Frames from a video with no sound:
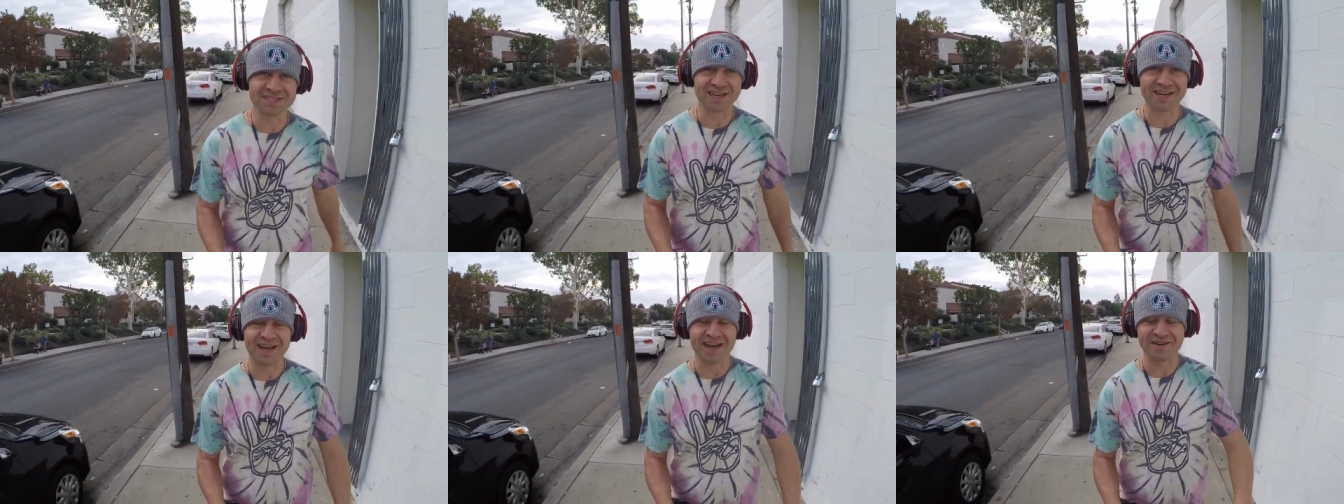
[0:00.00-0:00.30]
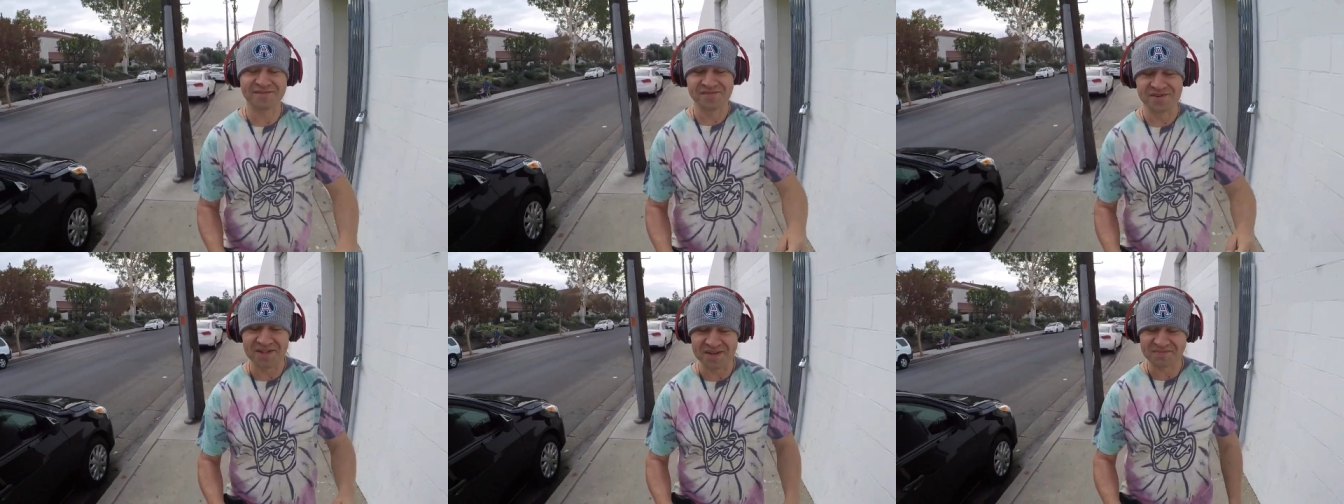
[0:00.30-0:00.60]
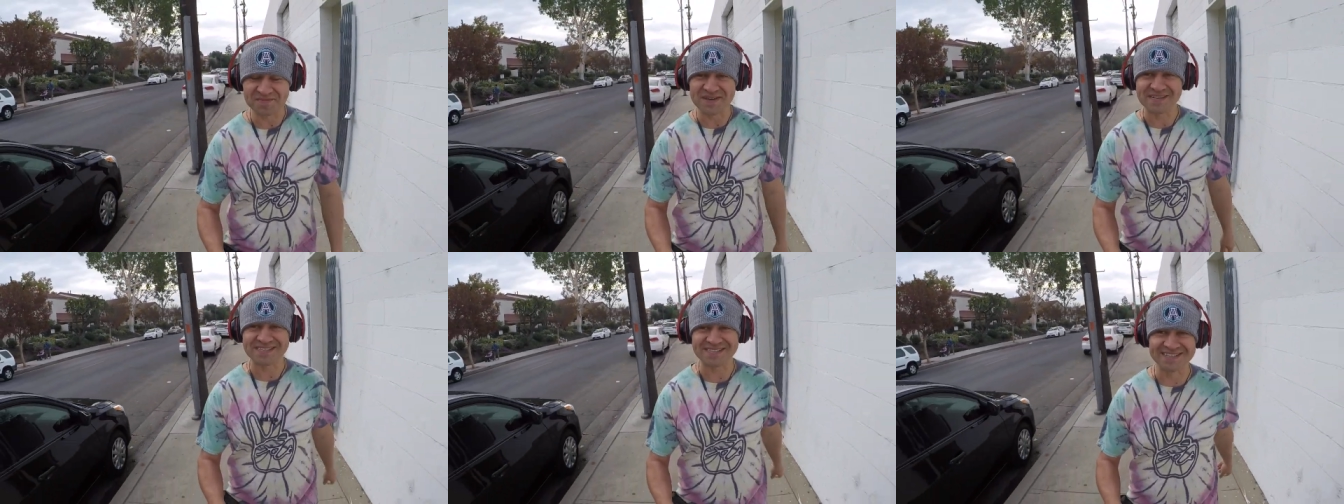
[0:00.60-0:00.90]
такая была
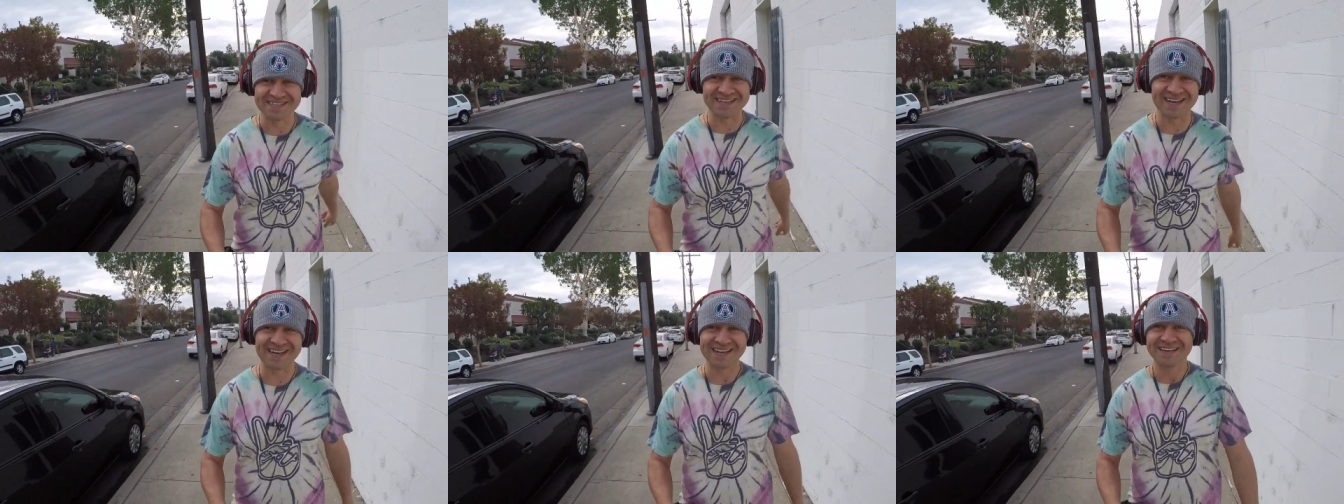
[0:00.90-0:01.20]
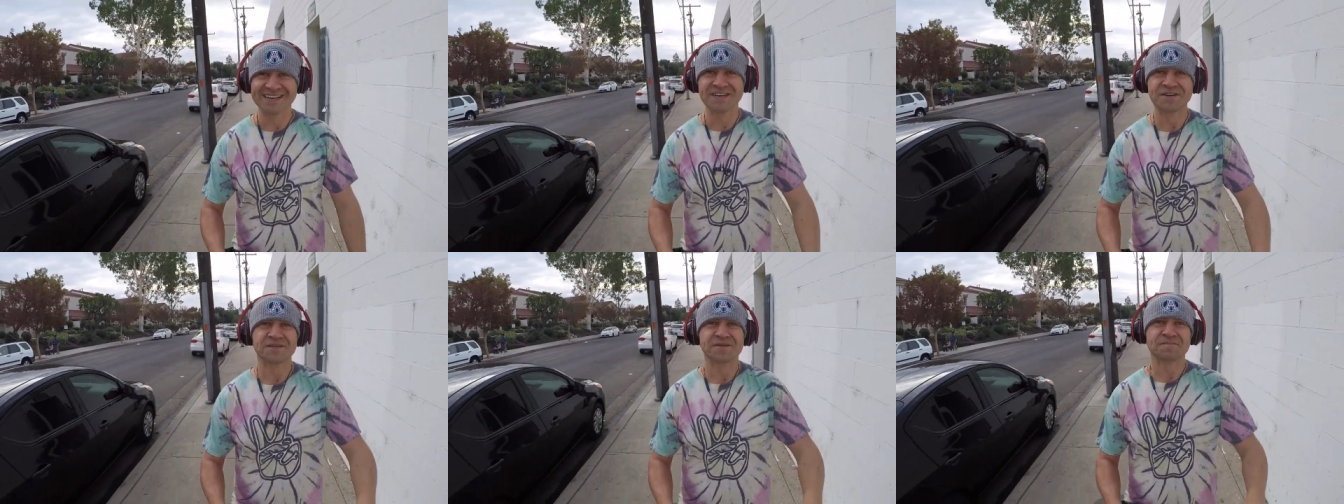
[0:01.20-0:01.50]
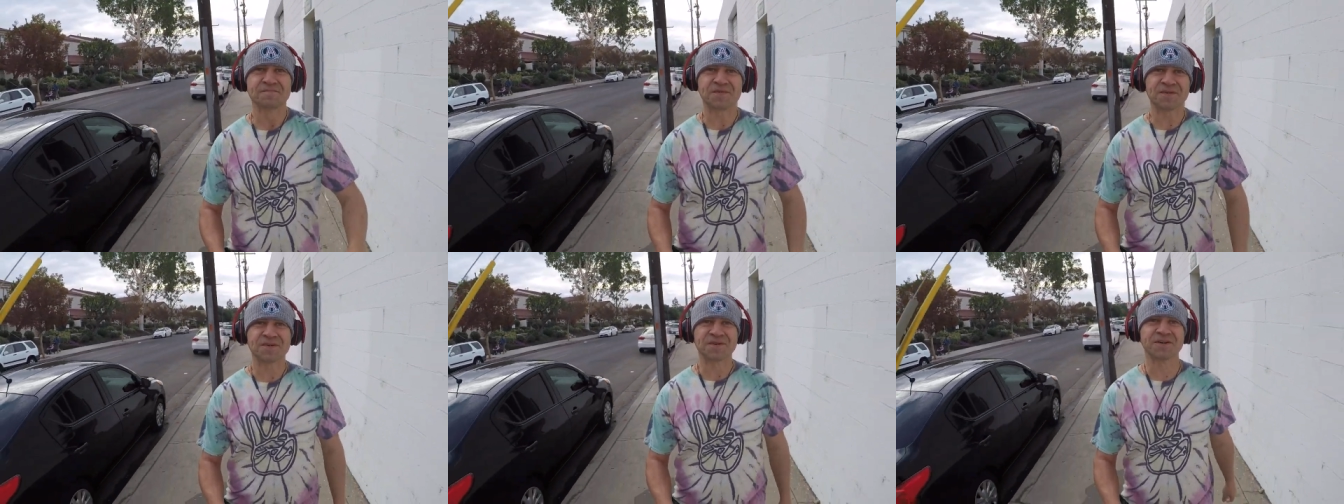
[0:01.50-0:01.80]
песенка?
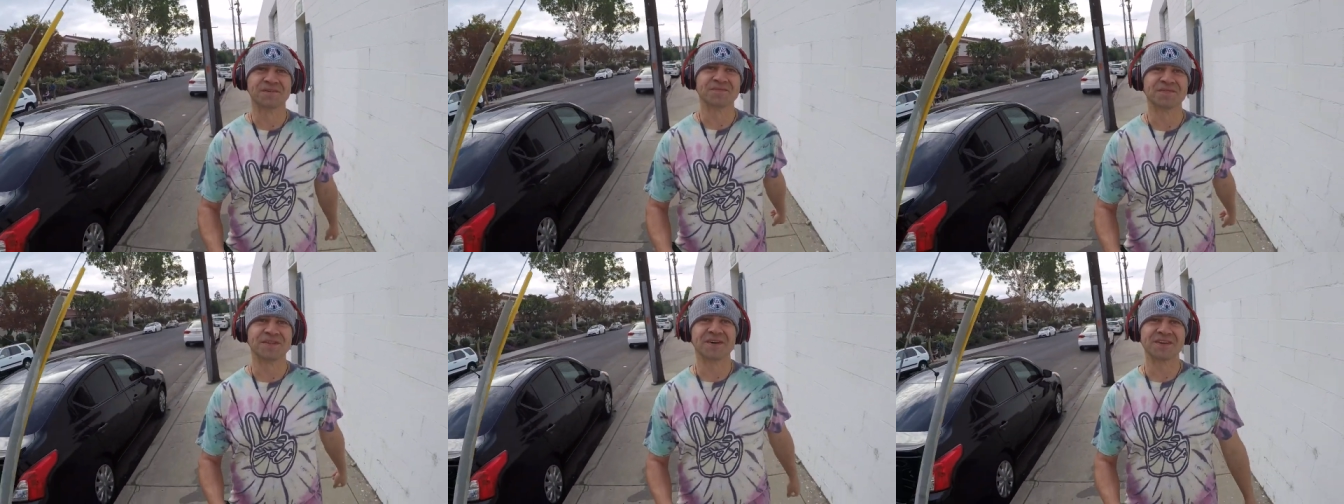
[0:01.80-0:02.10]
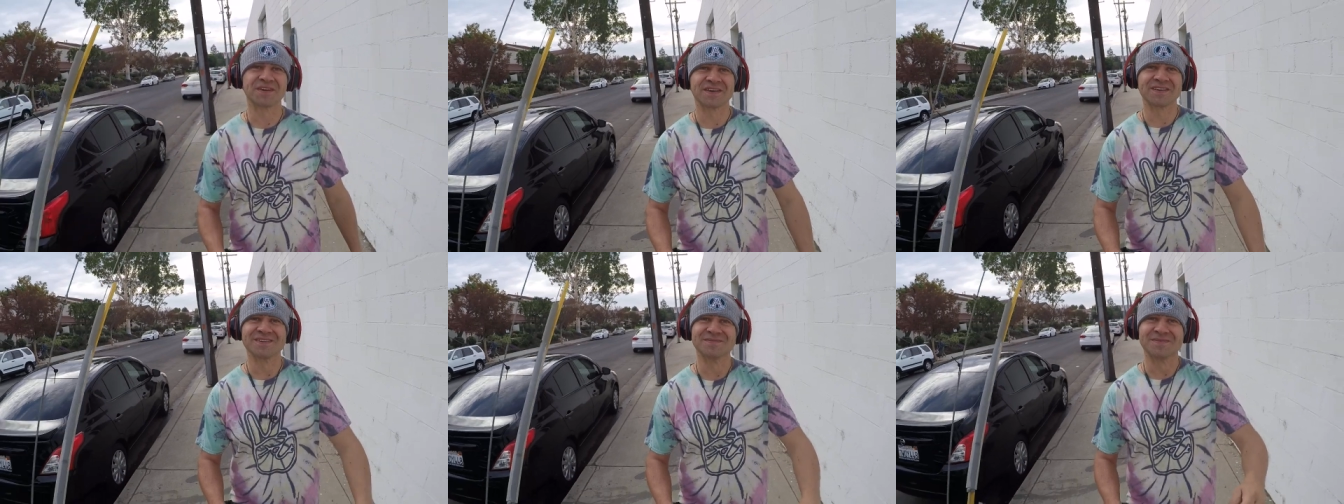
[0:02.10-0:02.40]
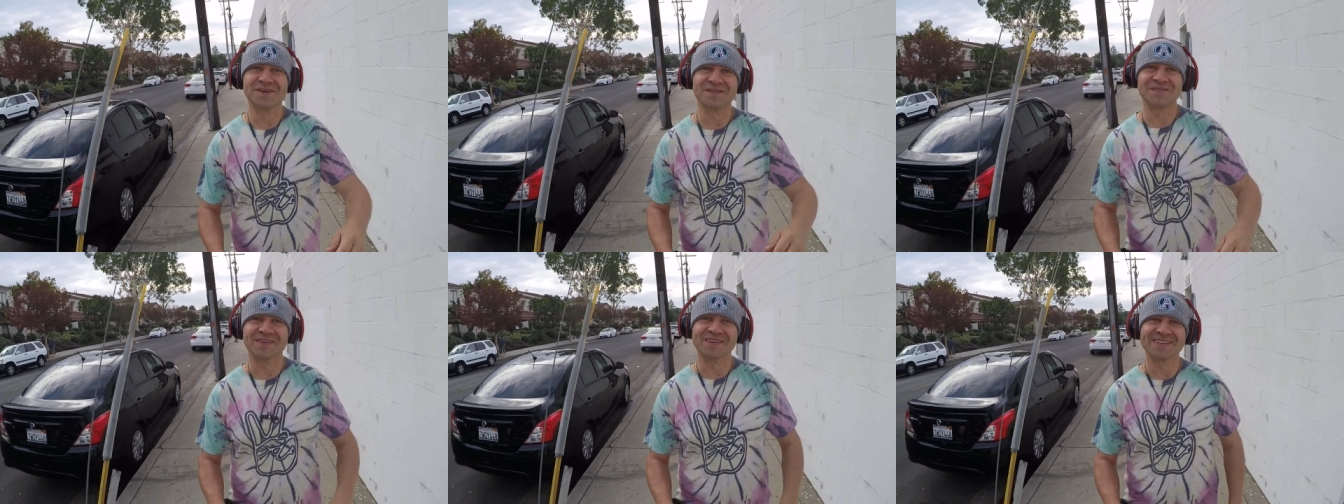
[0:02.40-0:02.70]
Ну, многие не
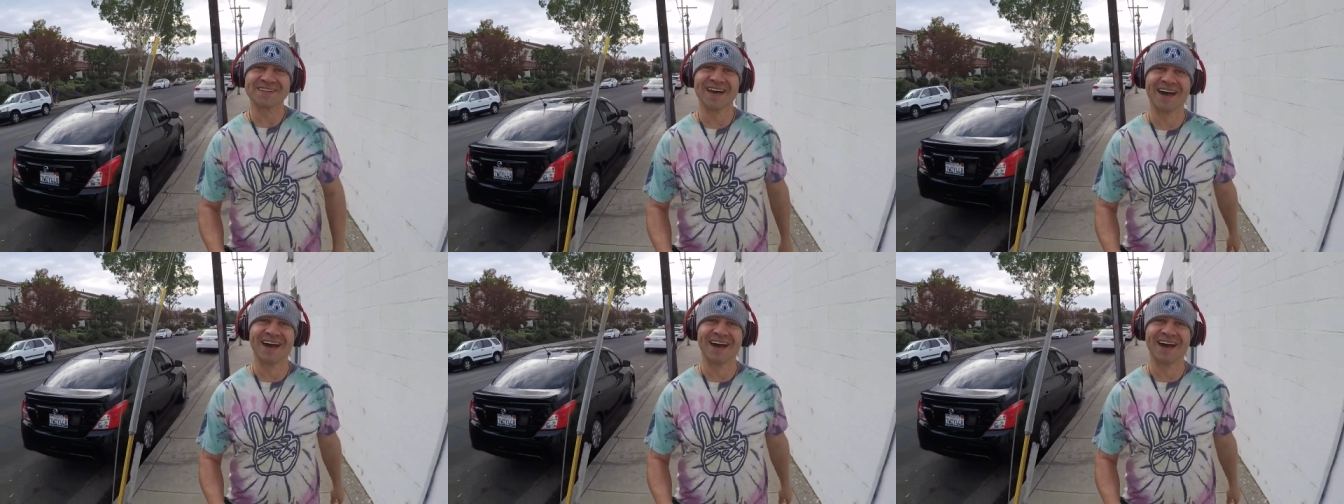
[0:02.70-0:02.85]
помнят.